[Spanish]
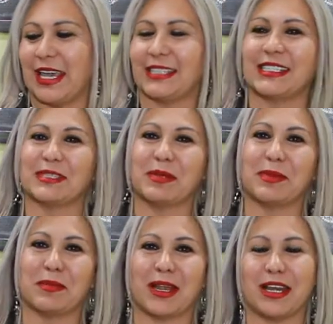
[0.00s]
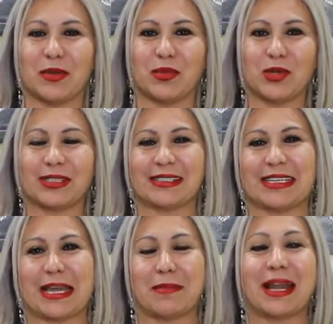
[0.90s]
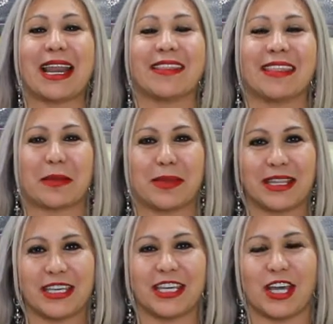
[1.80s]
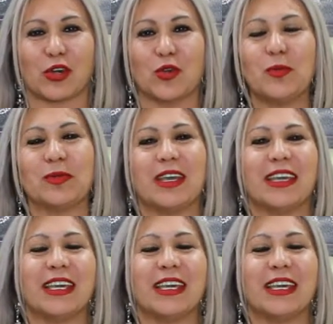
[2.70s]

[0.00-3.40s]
Este es mi primer libro que se llama La Dama de Hierro